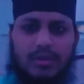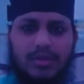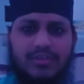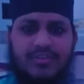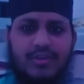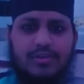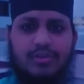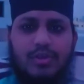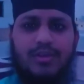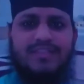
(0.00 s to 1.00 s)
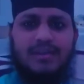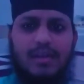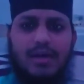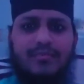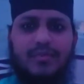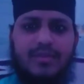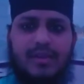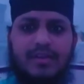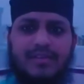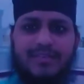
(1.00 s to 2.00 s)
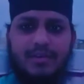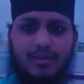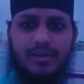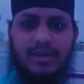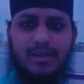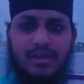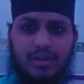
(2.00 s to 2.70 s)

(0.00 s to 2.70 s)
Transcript: अजी साथियों इन आप सब खैरियत से होंगे